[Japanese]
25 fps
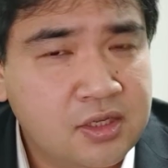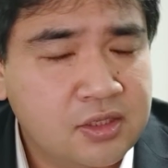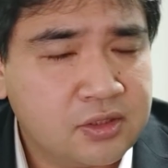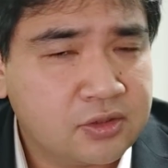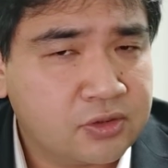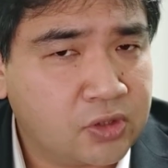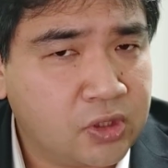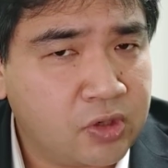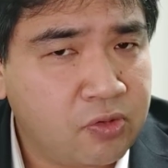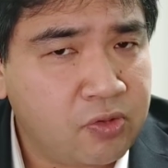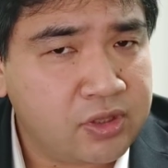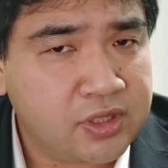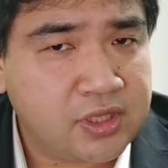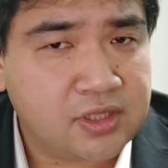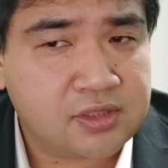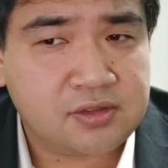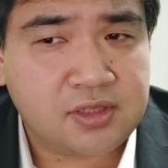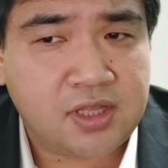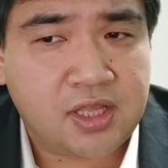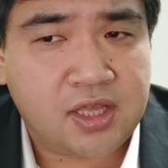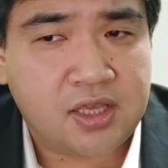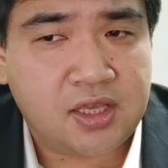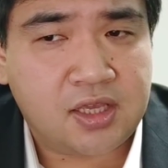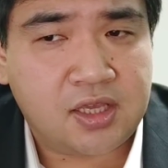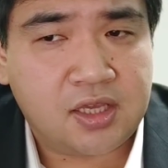それはです
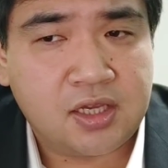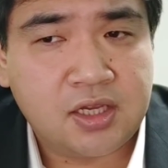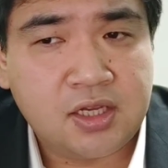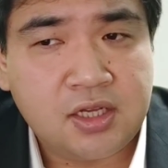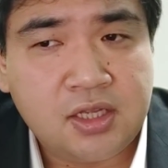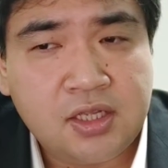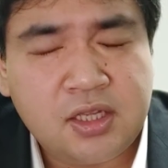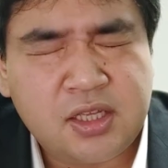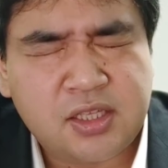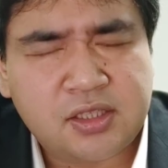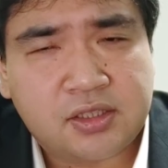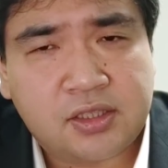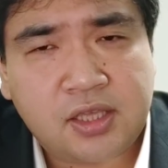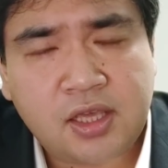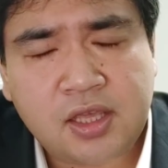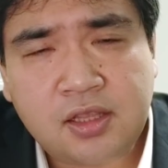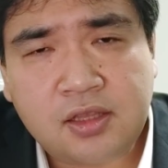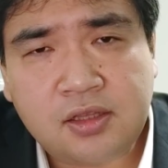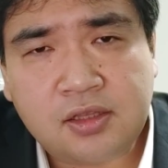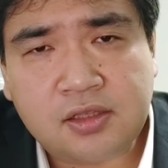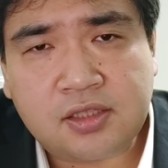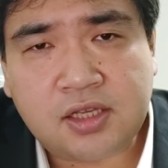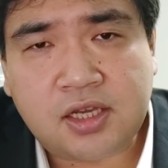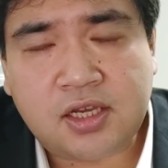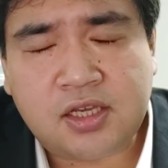ね、
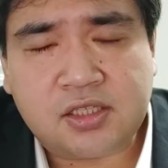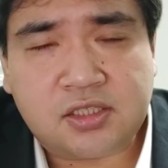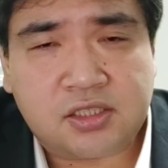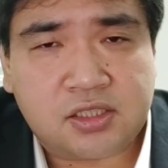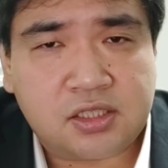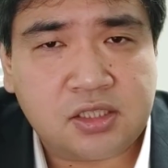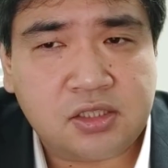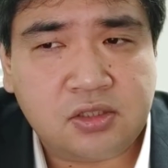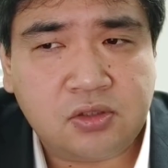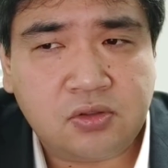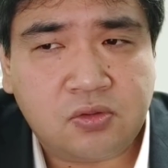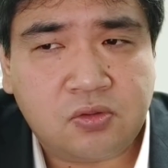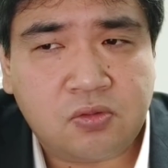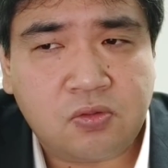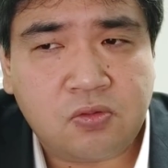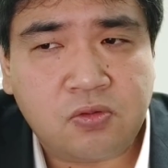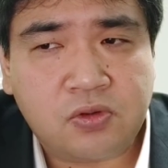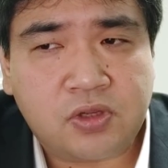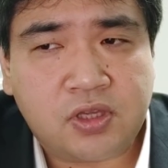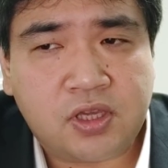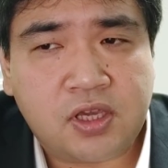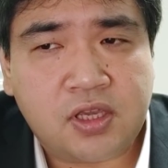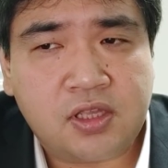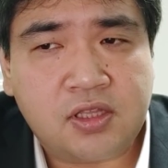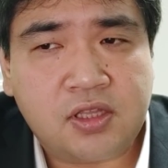現在進行
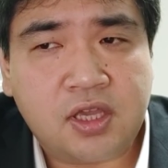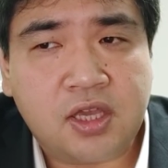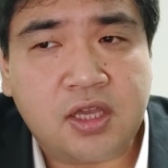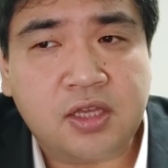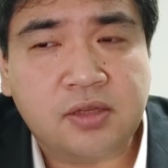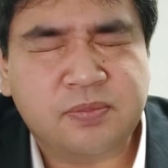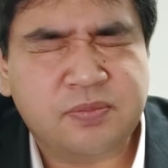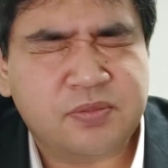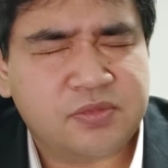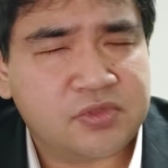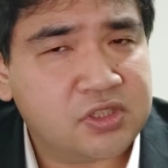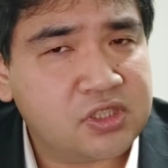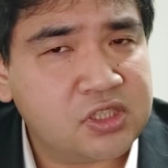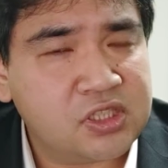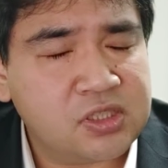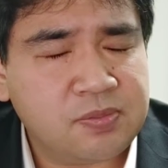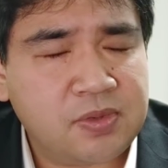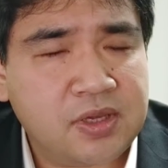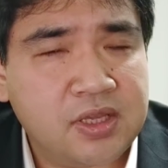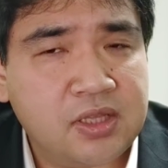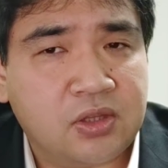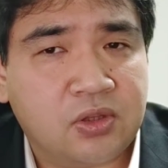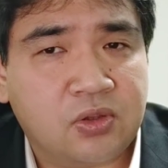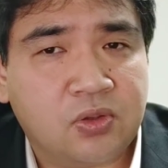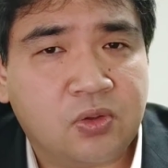形で
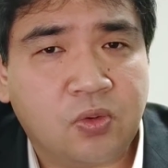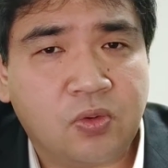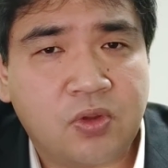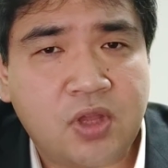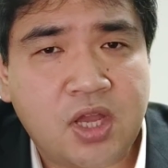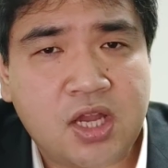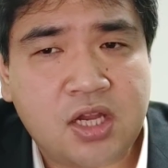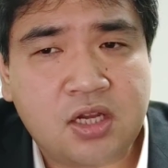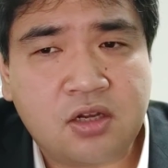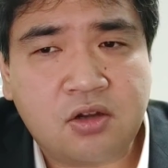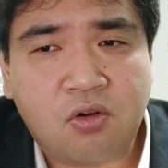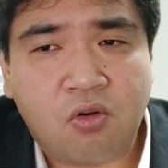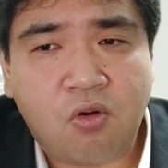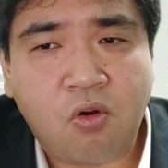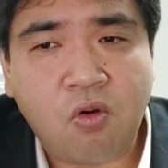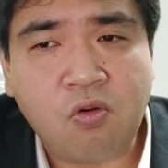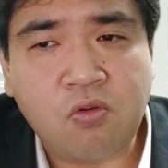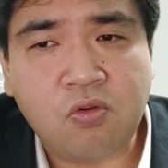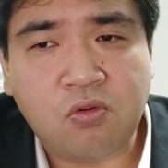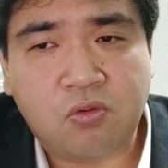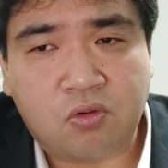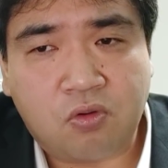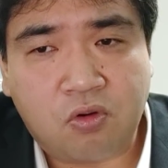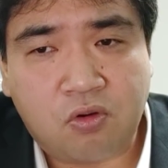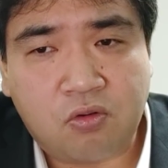チベットや
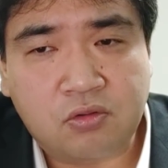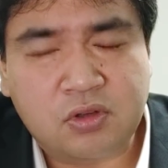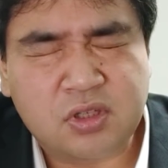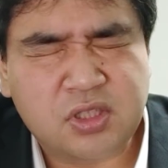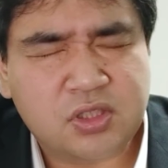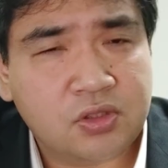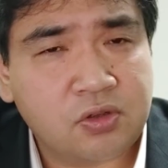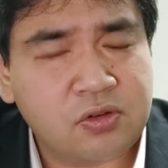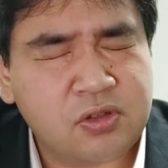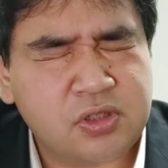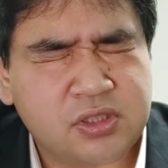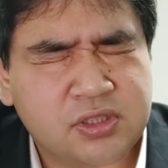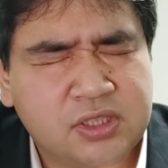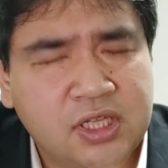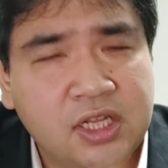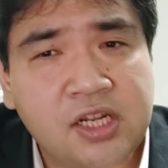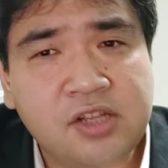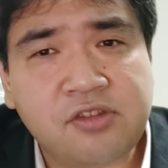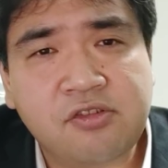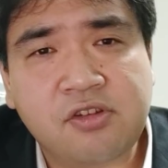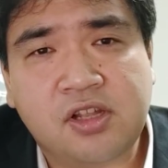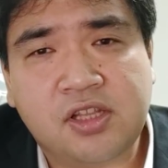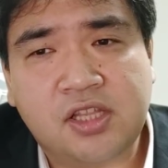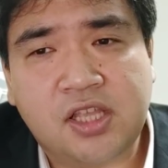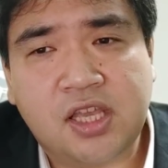香港、そしてさ
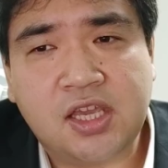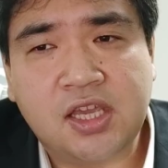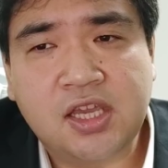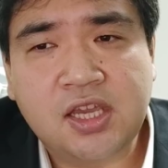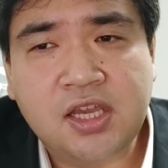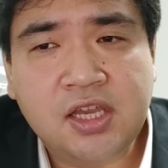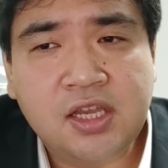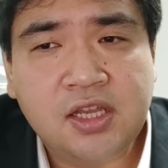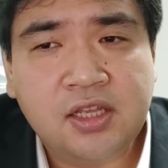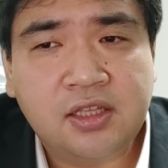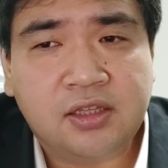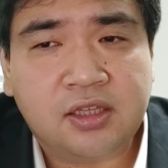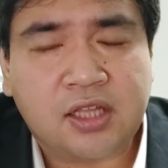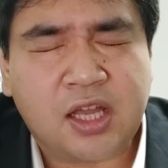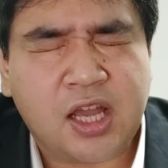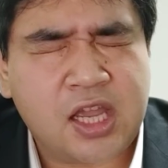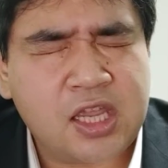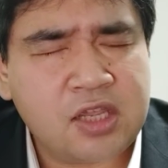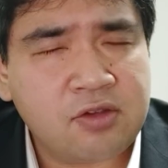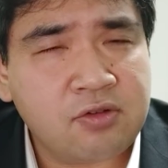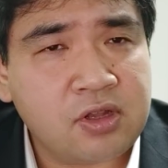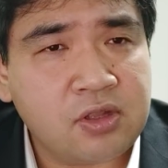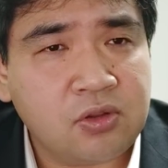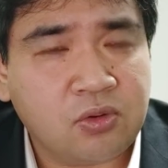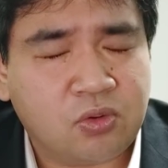らにはね、
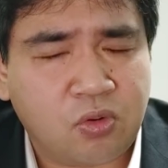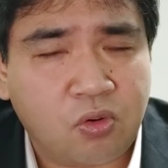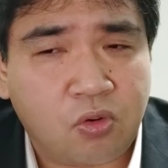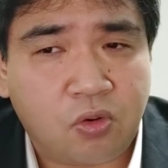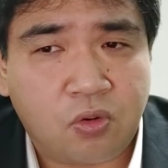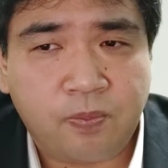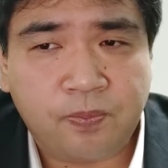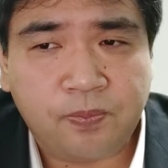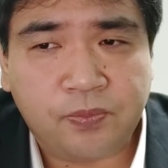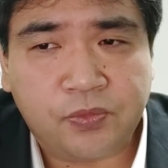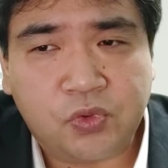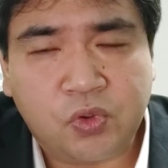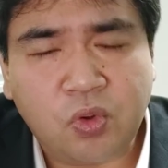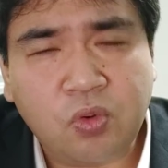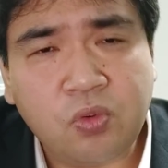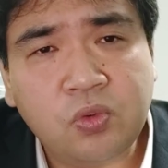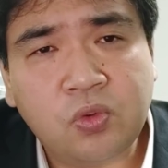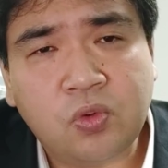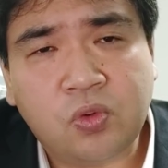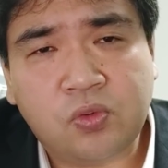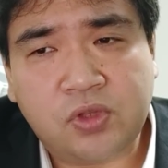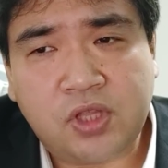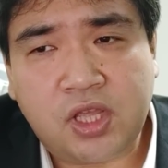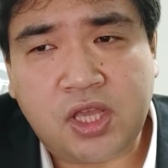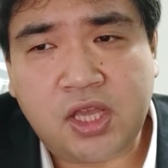台湾とど
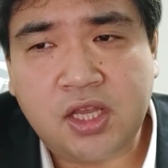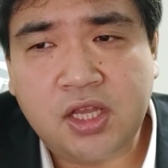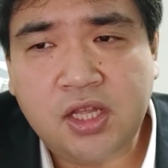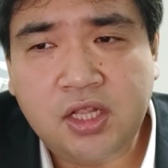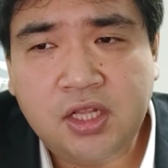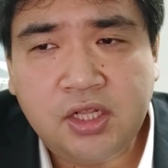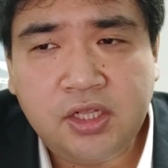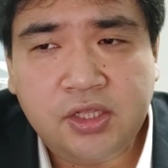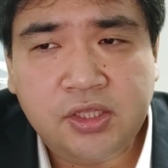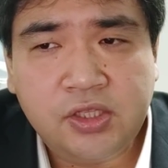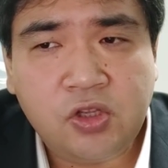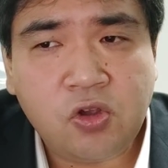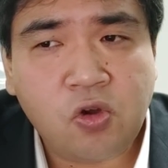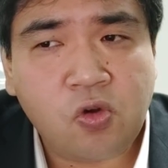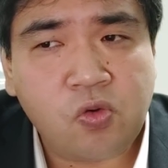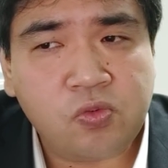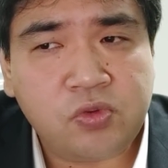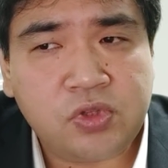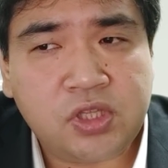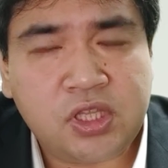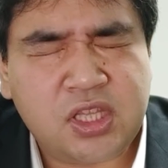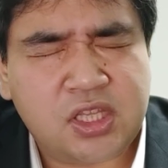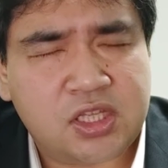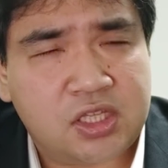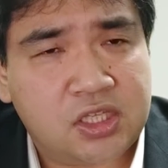んどんね、日
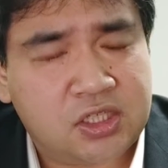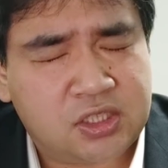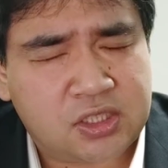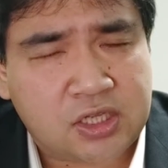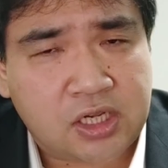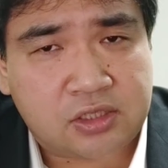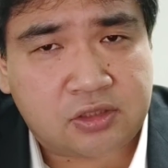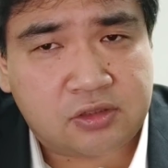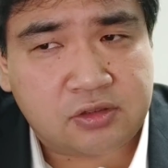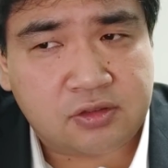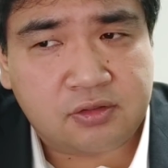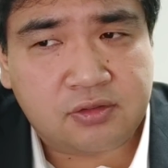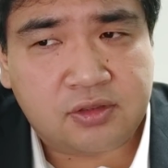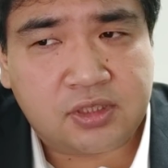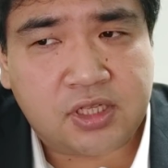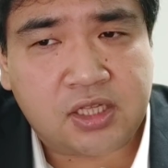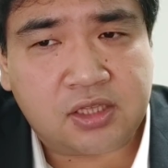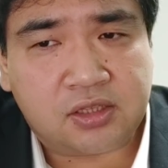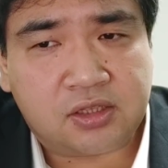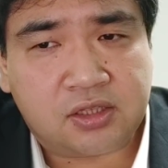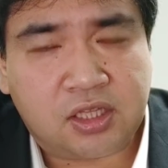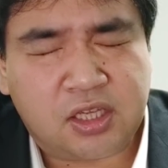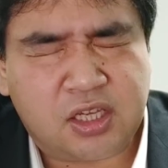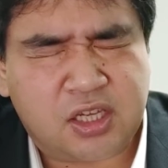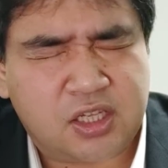本に近く
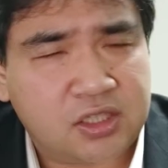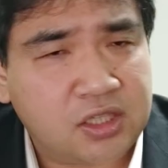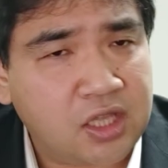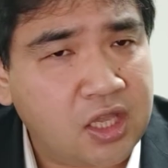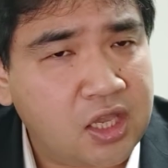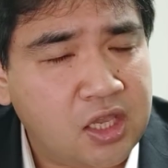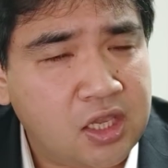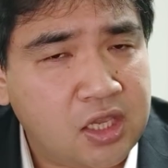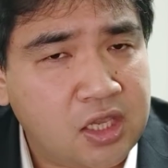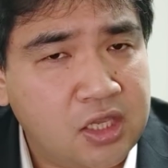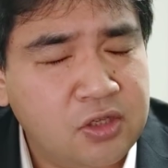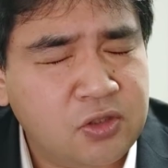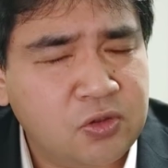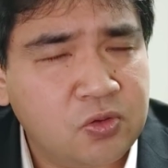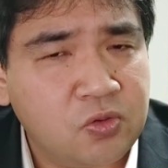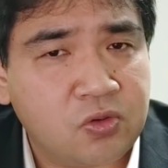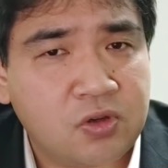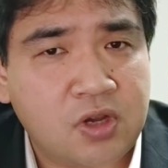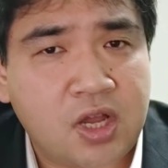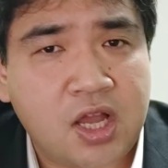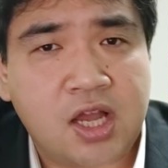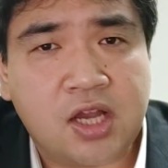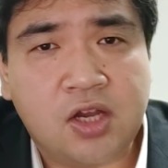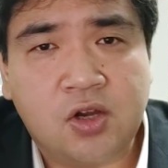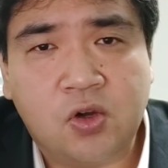なってきているの
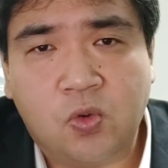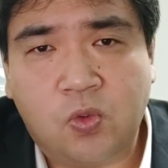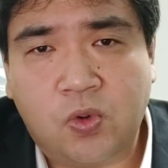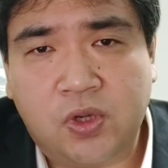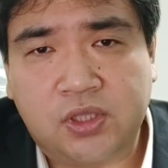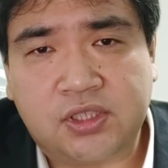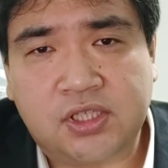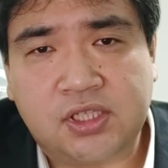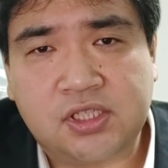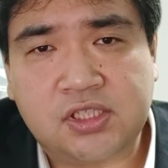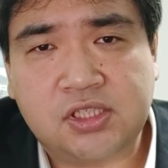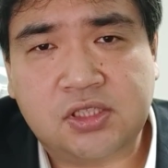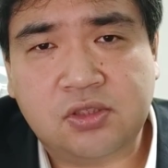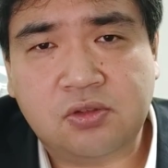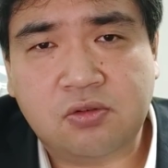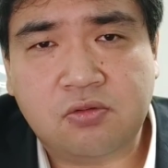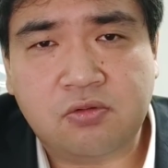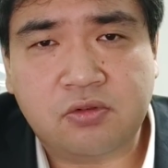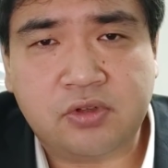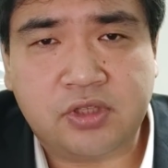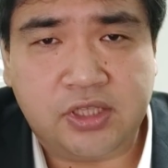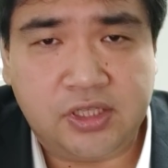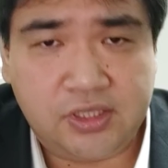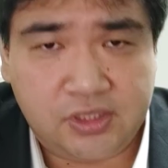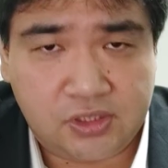が私
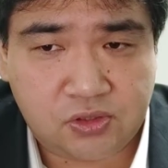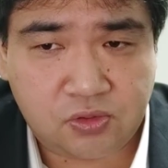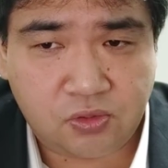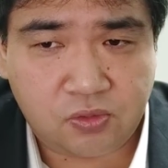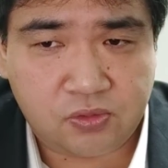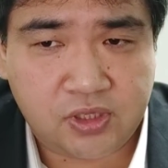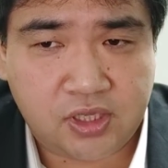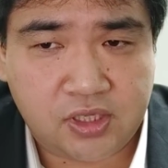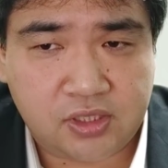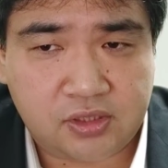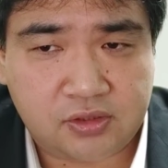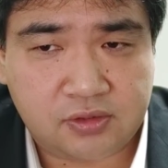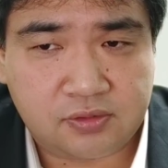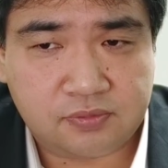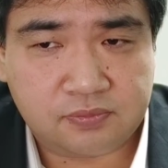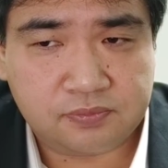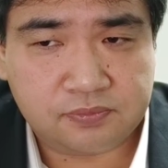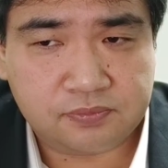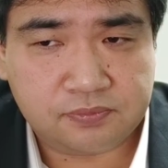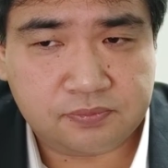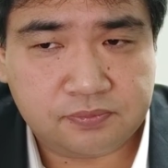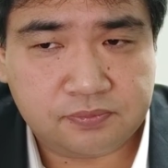の印象です。